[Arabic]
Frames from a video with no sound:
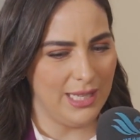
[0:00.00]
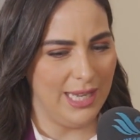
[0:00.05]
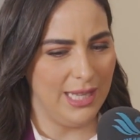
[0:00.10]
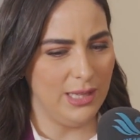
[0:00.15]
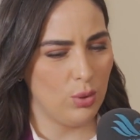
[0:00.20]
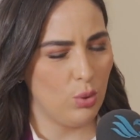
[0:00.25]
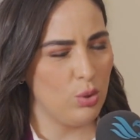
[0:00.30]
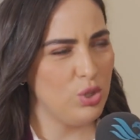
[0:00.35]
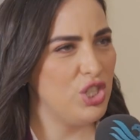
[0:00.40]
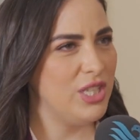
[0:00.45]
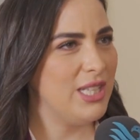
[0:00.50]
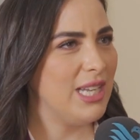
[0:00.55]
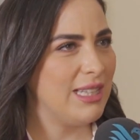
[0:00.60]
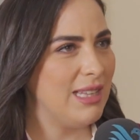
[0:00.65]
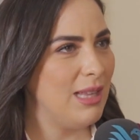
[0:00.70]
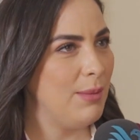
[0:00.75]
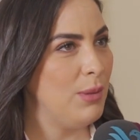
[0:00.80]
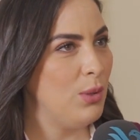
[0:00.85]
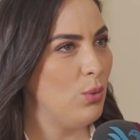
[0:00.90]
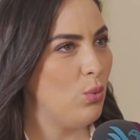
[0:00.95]
يعني تخشي
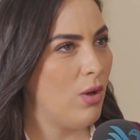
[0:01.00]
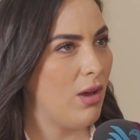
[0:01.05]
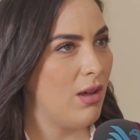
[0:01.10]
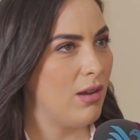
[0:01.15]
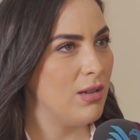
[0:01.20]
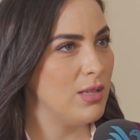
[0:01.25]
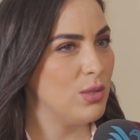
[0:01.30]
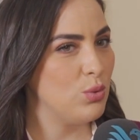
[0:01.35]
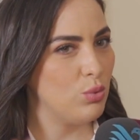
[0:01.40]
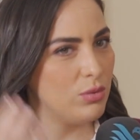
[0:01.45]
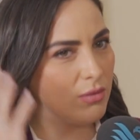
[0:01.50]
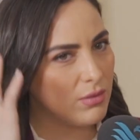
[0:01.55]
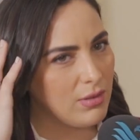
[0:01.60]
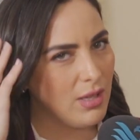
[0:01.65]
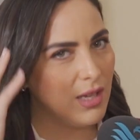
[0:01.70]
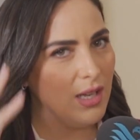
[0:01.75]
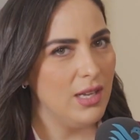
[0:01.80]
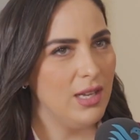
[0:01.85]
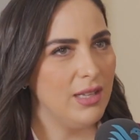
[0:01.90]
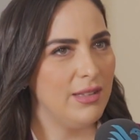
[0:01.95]
تكتبي وخلاص
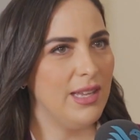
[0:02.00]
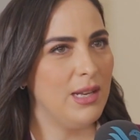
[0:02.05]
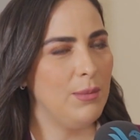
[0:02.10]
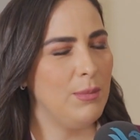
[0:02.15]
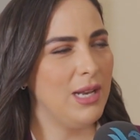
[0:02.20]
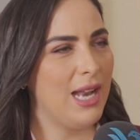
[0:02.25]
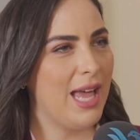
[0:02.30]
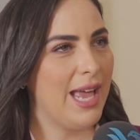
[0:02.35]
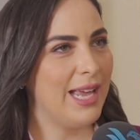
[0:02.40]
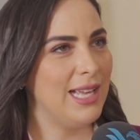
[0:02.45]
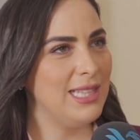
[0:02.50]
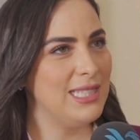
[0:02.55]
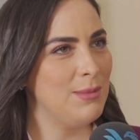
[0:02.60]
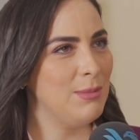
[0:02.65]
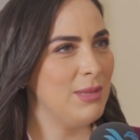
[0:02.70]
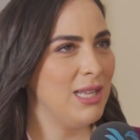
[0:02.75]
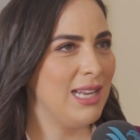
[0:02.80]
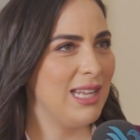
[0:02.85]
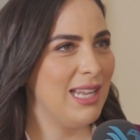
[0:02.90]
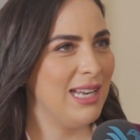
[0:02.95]
وترمي الحاجات دي
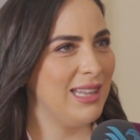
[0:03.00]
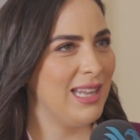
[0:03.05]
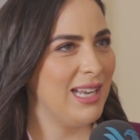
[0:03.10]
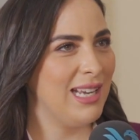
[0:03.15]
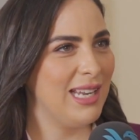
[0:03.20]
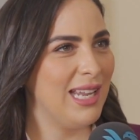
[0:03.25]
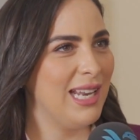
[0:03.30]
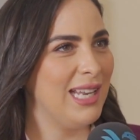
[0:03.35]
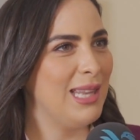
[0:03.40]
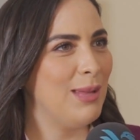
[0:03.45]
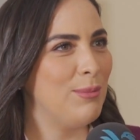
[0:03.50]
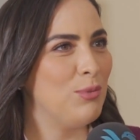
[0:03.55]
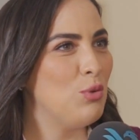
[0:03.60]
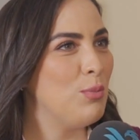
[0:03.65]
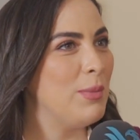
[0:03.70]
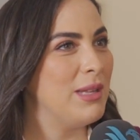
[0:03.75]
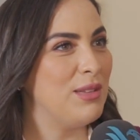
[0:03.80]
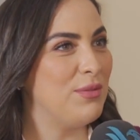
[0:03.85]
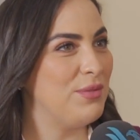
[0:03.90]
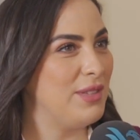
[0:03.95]
من الجلده للجلده بدون
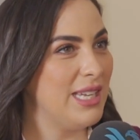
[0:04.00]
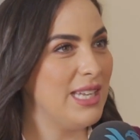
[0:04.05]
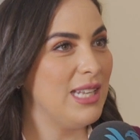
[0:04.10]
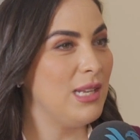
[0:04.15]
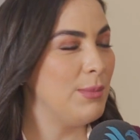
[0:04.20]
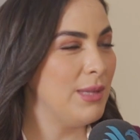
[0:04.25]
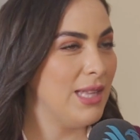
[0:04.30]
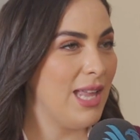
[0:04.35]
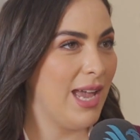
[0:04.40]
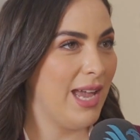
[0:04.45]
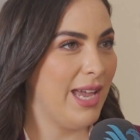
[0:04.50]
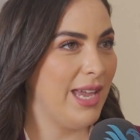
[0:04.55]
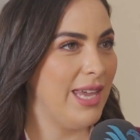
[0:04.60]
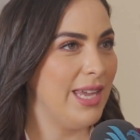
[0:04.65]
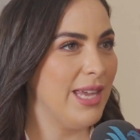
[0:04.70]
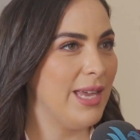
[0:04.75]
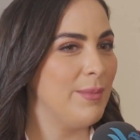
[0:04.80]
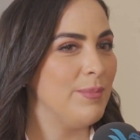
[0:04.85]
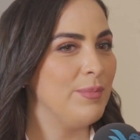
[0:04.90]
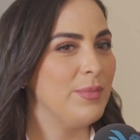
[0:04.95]
ما تفتكري منها
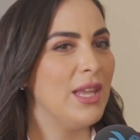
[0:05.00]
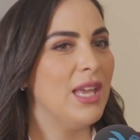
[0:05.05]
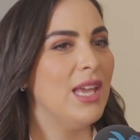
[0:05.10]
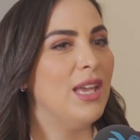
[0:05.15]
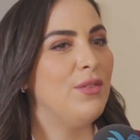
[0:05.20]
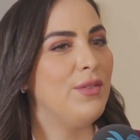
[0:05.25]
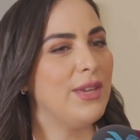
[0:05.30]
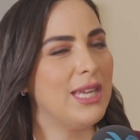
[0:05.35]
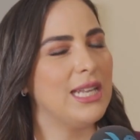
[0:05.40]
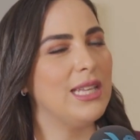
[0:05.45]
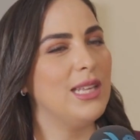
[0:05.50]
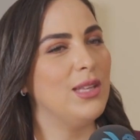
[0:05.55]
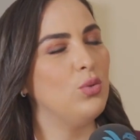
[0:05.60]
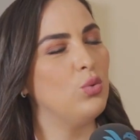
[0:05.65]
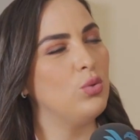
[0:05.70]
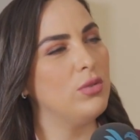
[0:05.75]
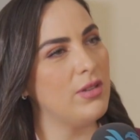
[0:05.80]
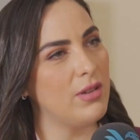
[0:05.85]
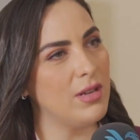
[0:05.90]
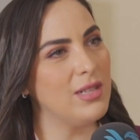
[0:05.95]
حاجه فكره انه
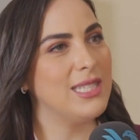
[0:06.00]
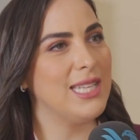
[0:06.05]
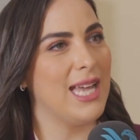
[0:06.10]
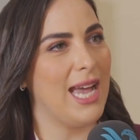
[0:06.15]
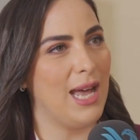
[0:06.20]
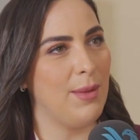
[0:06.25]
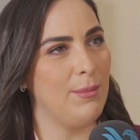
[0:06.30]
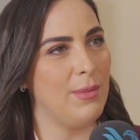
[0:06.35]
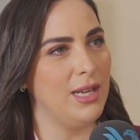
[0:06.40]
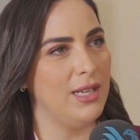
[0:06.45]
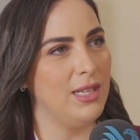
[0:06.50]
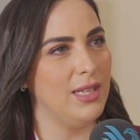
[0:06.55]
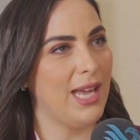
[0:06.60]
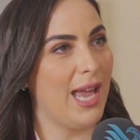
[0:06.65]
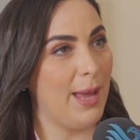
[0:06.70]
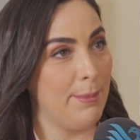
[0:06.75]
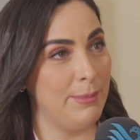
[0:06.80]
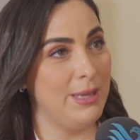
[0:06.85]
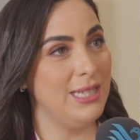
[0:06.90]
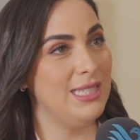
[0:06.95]
الدراسه عملي
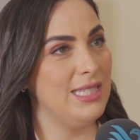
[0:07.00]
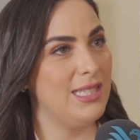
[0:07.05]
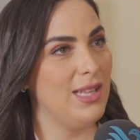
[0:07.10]
حبيتي